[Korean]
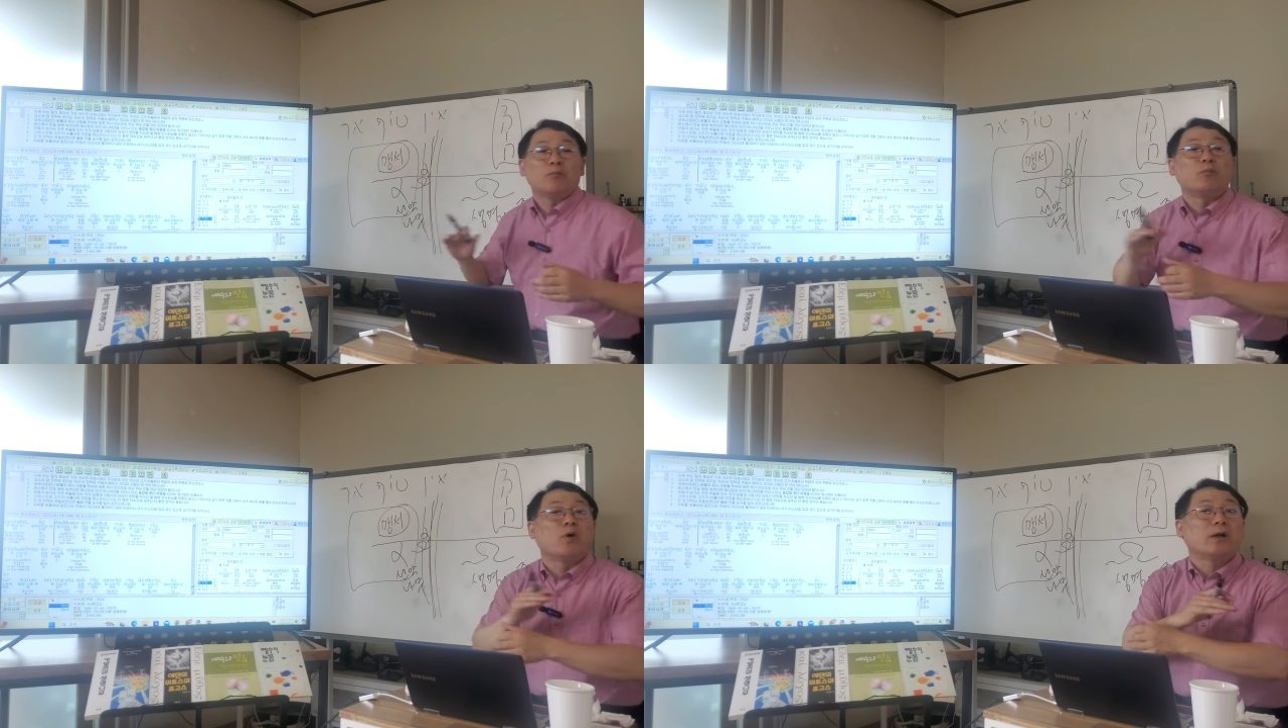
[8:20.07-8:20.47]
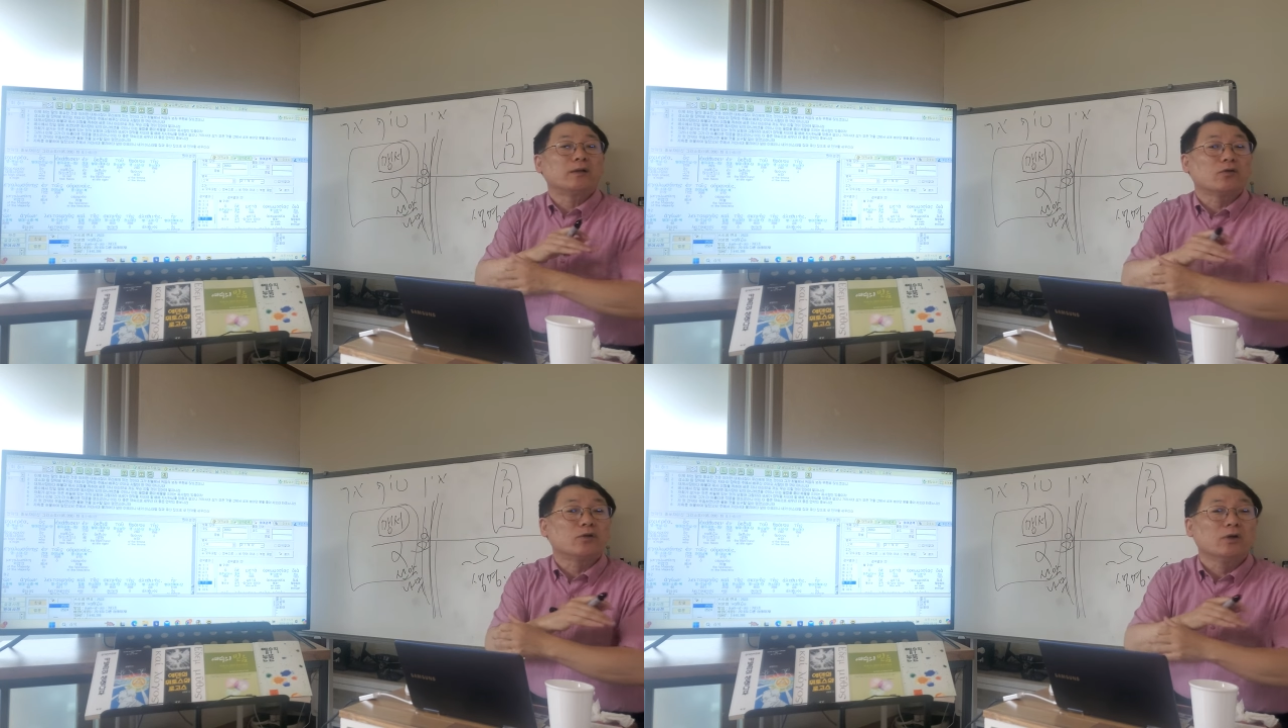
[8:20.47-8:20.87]
뭐
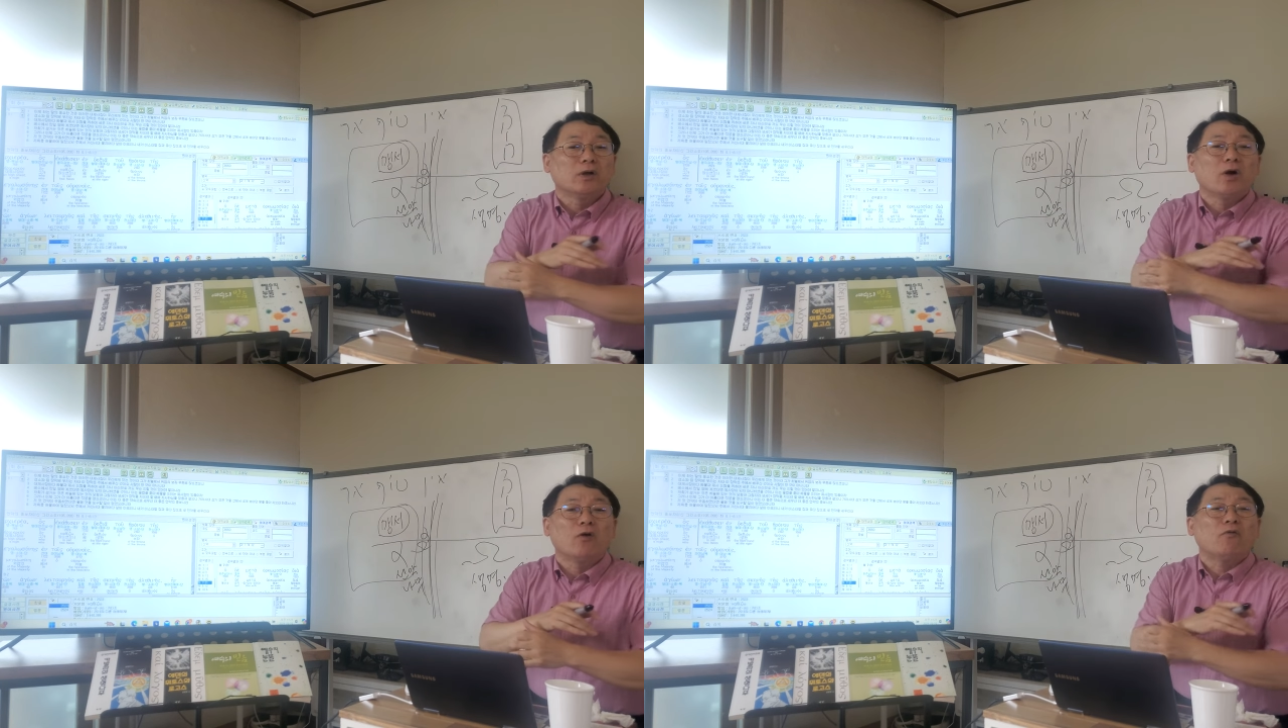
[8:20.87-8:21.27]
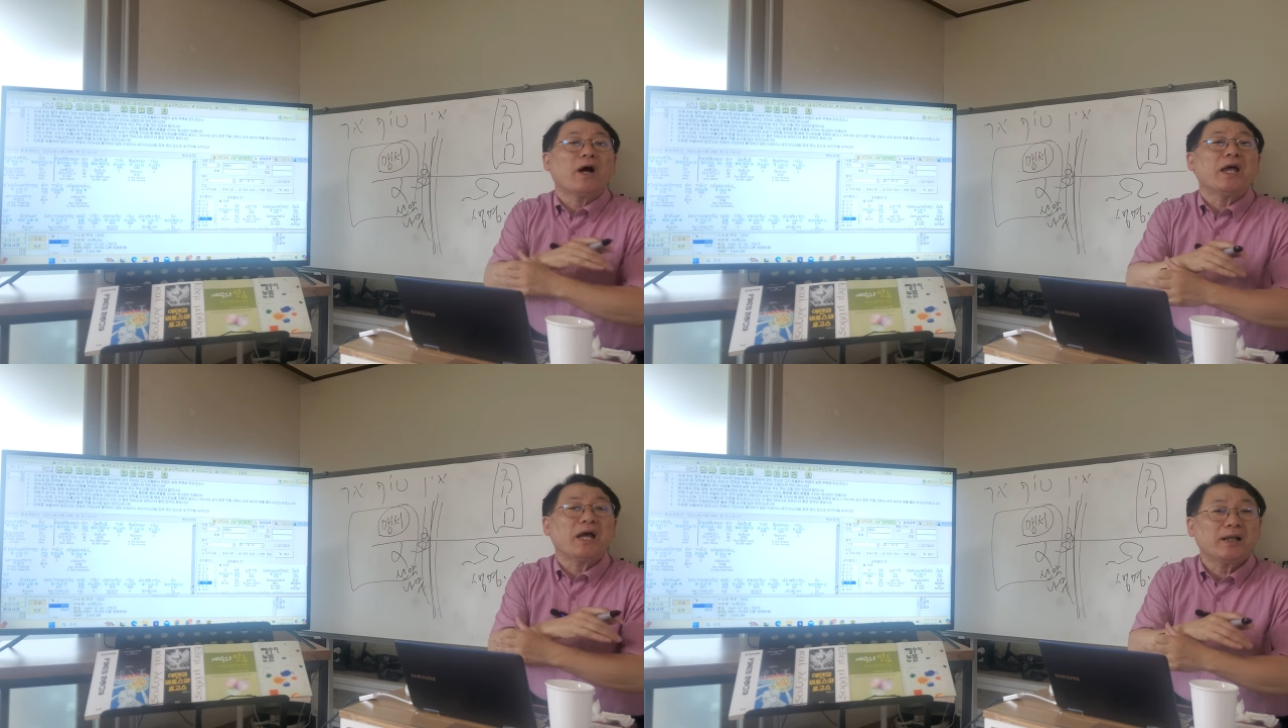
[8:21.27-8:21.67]
한다고요?
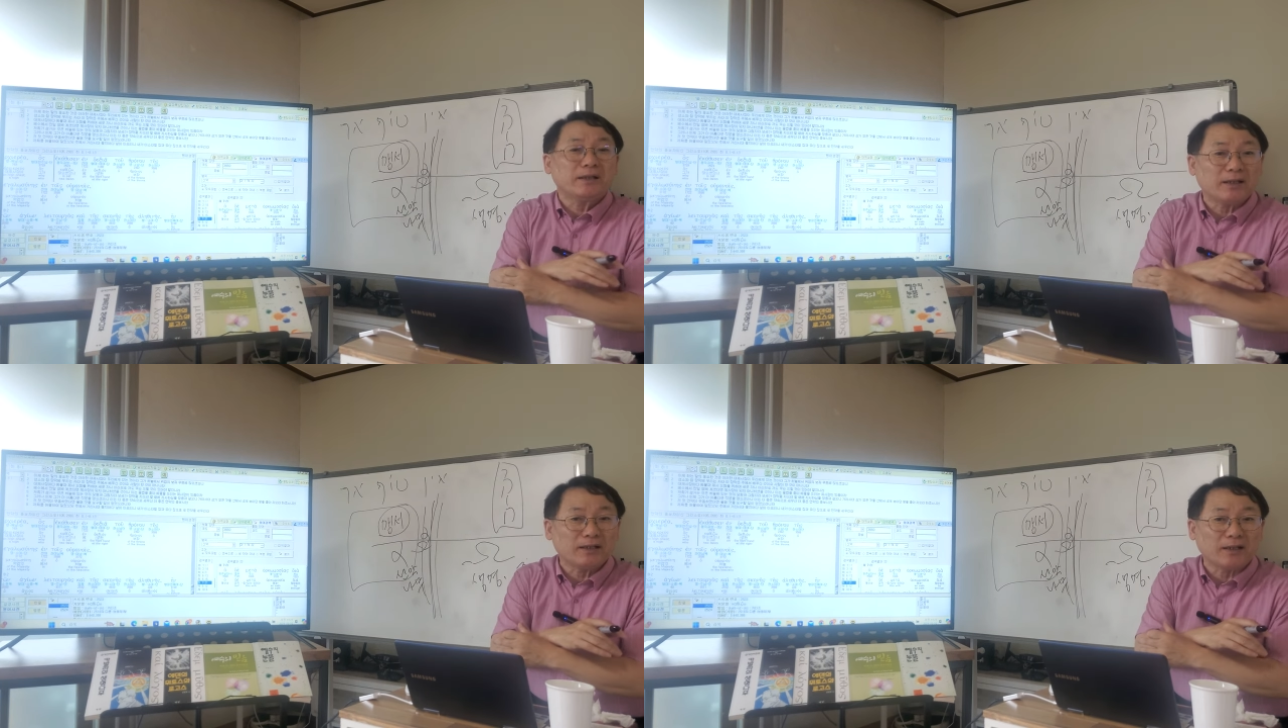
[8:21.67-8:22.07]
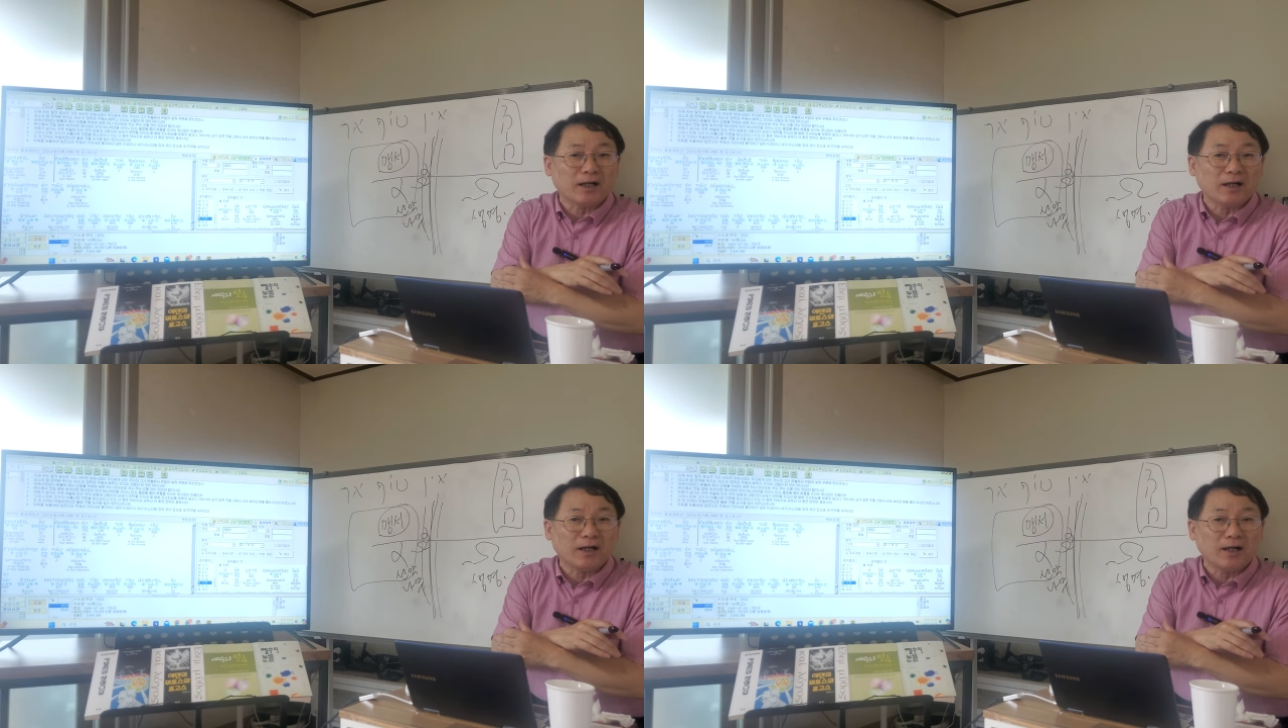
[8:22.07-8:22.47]

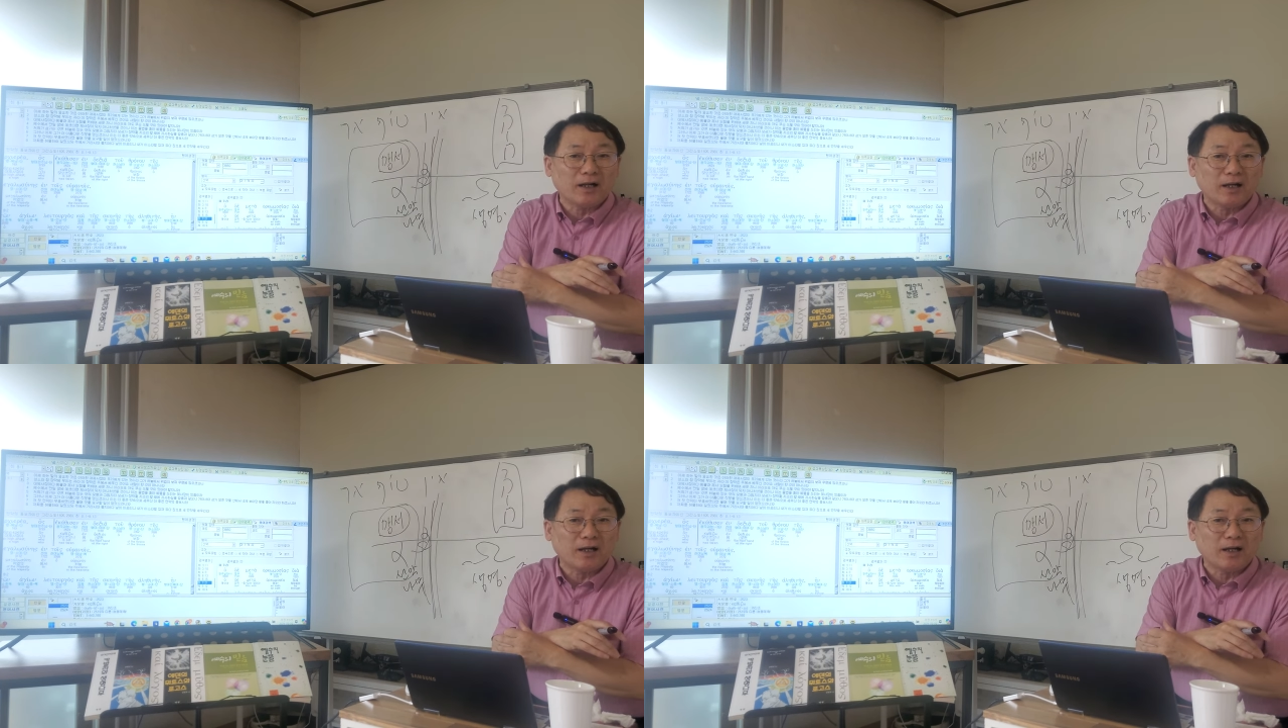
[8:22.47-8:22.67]
화해한다니까.